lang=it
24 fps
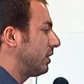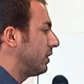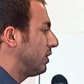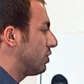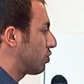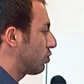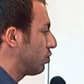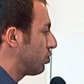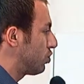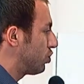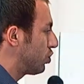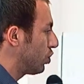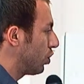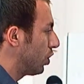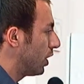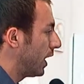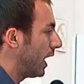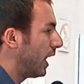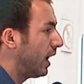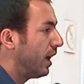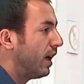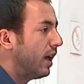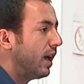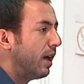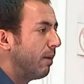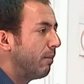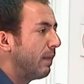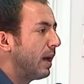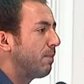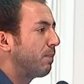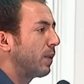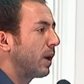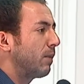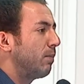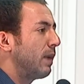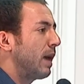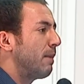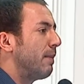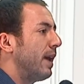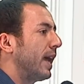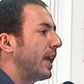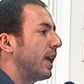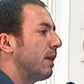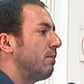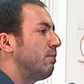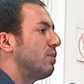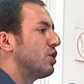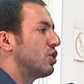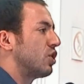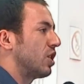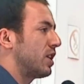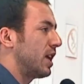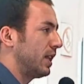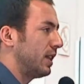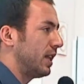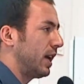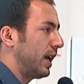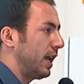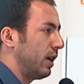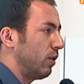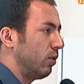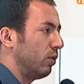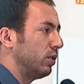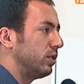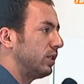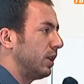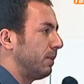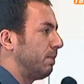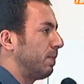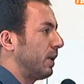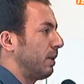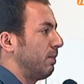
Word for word: per... Eh, eh, la loro formazione,